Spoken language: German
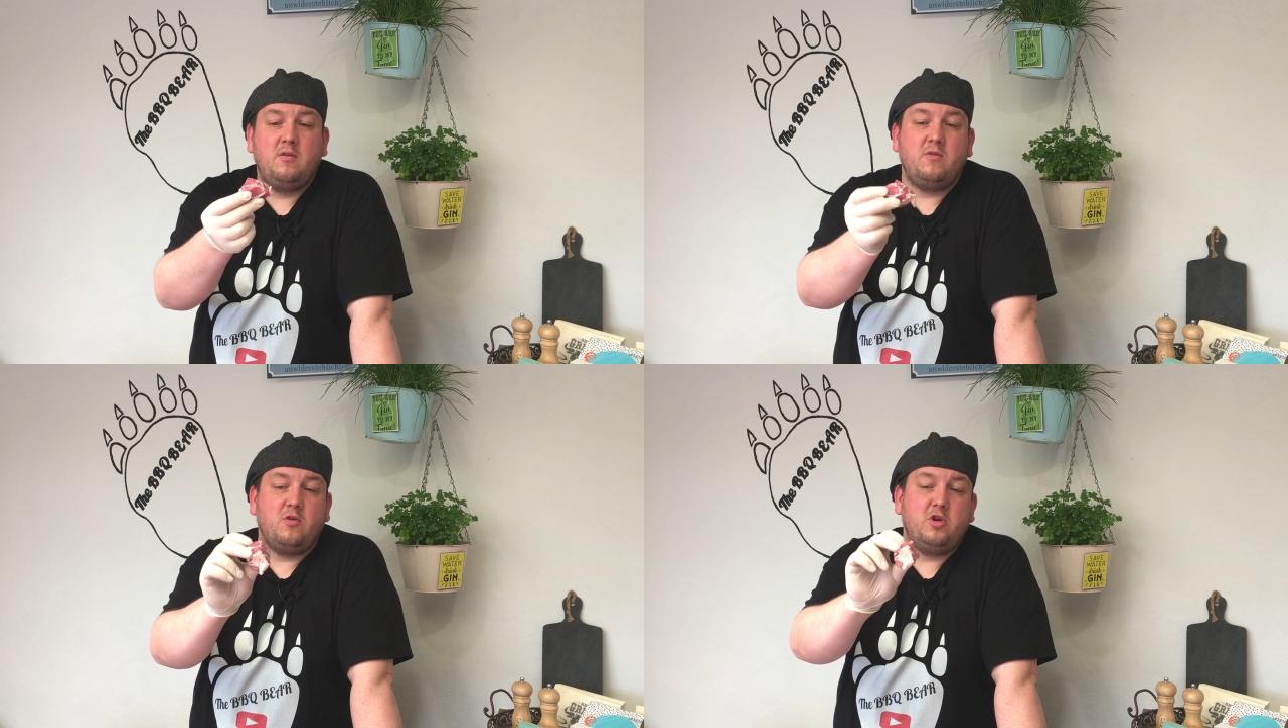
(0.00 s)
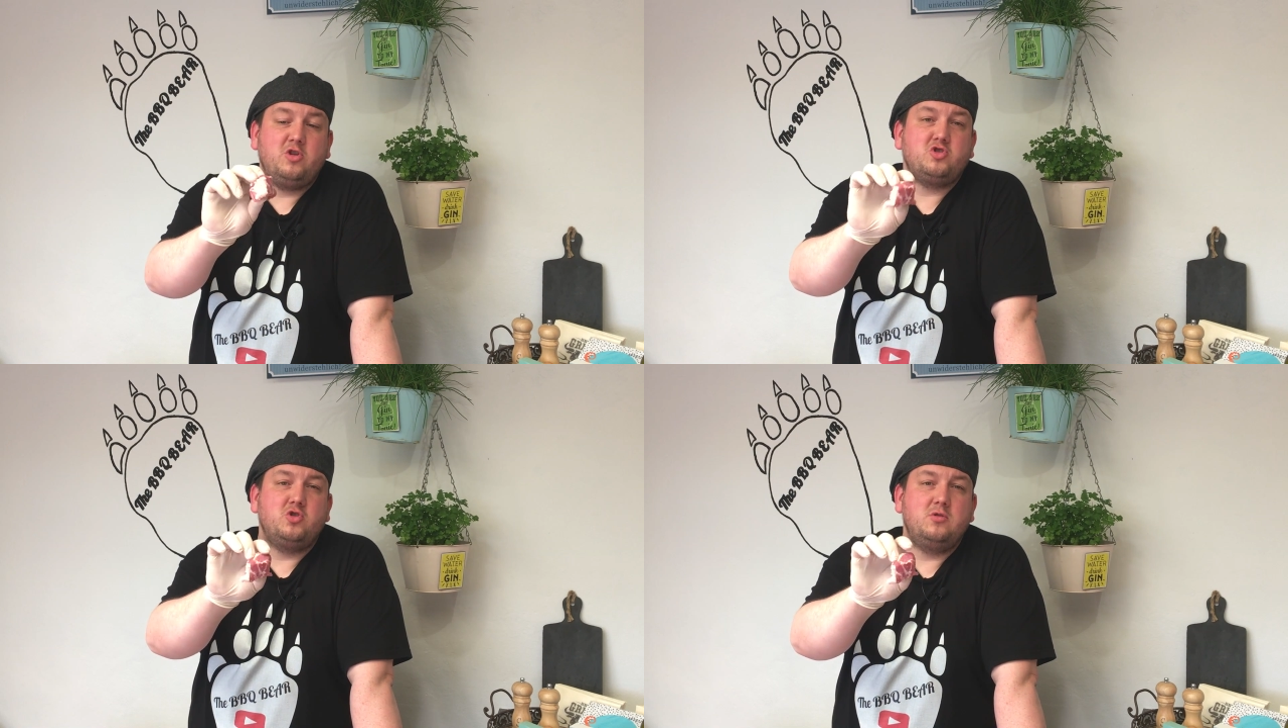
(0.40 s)

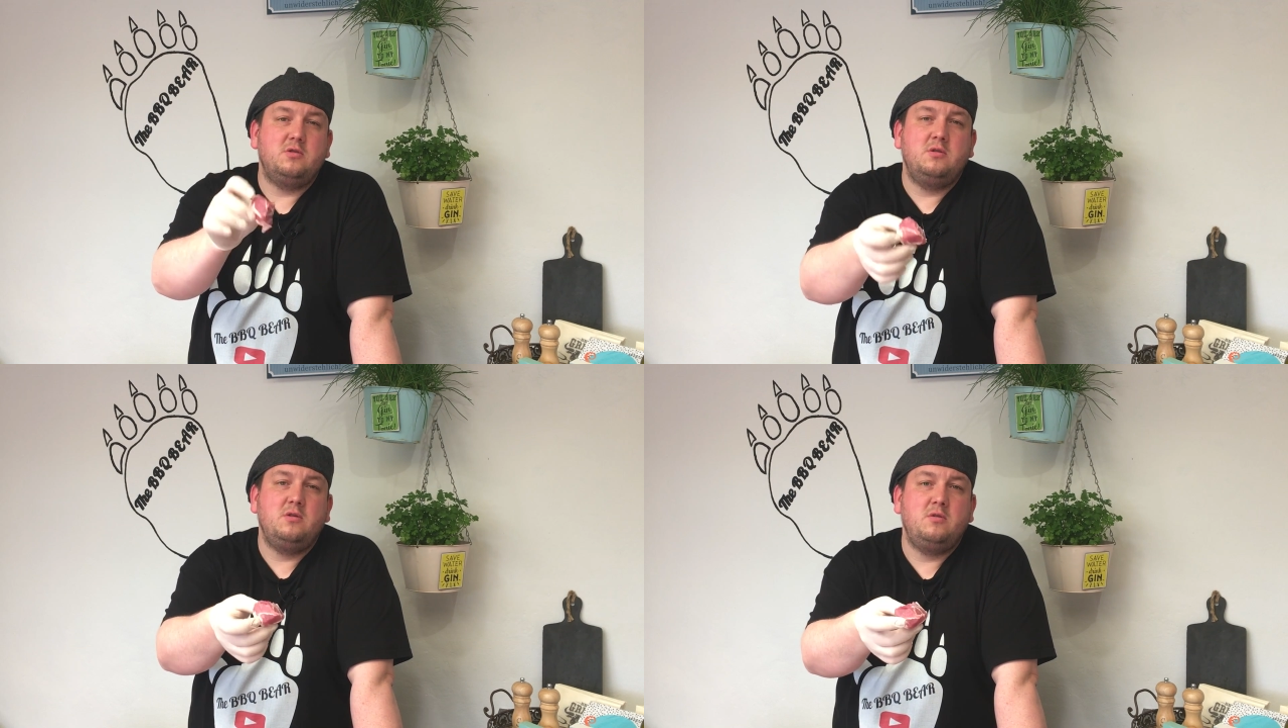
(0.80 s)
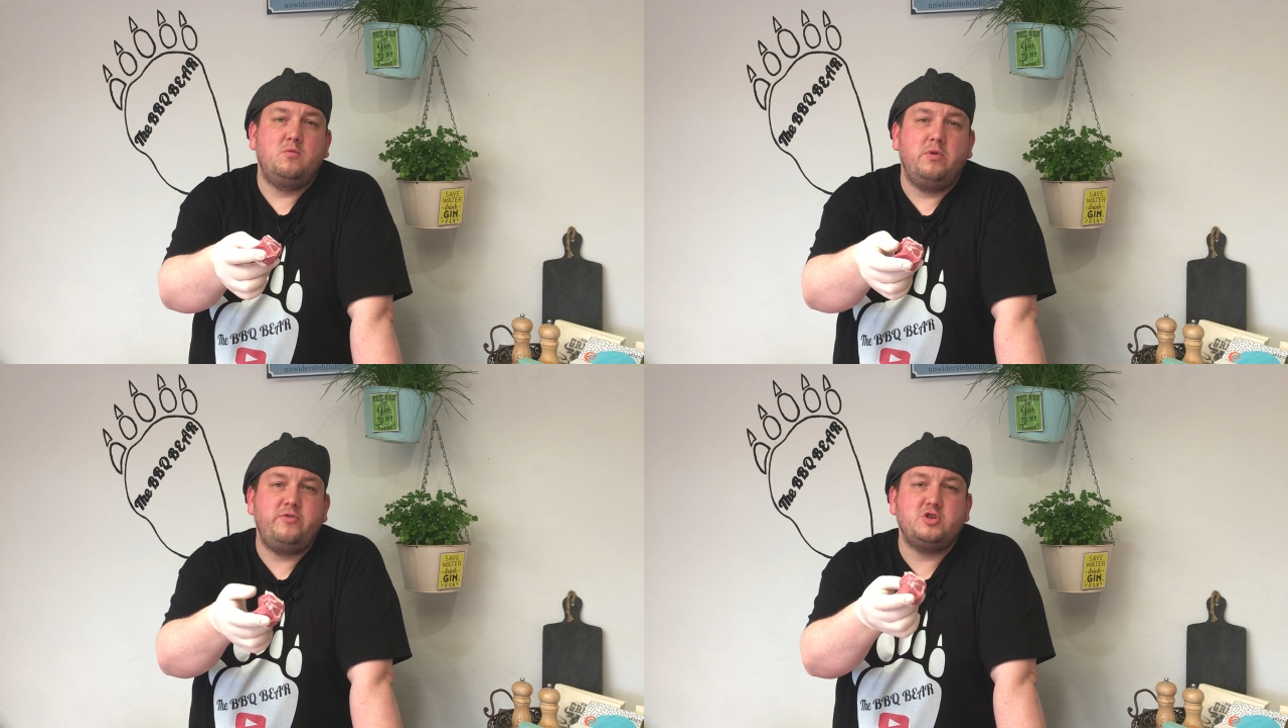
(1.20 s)
solche schöne
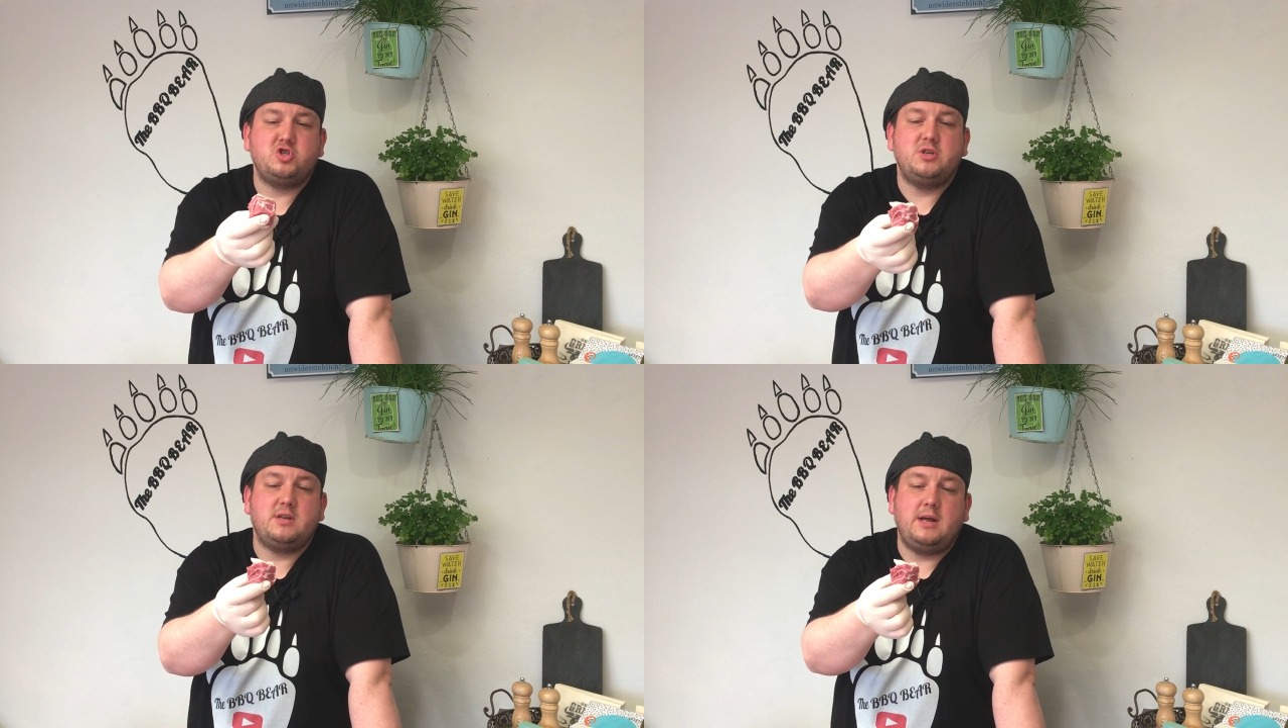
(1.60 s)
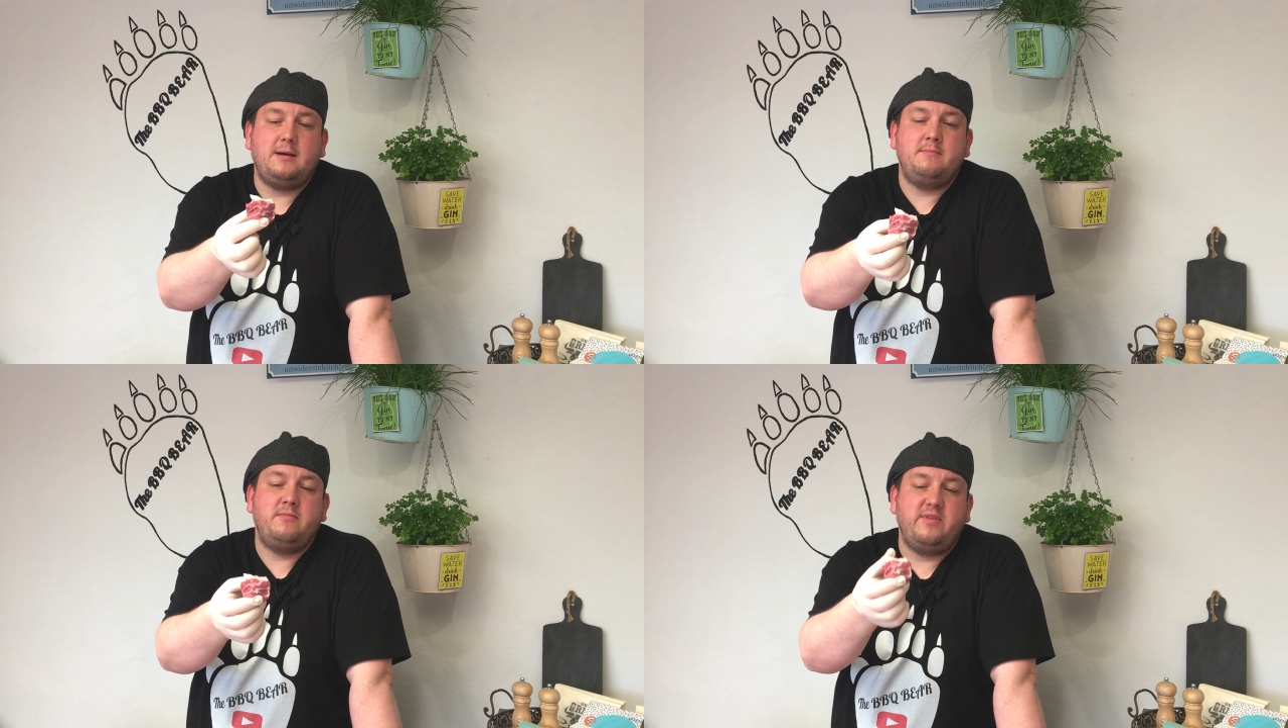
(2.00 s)
Würfel geschnitten haben,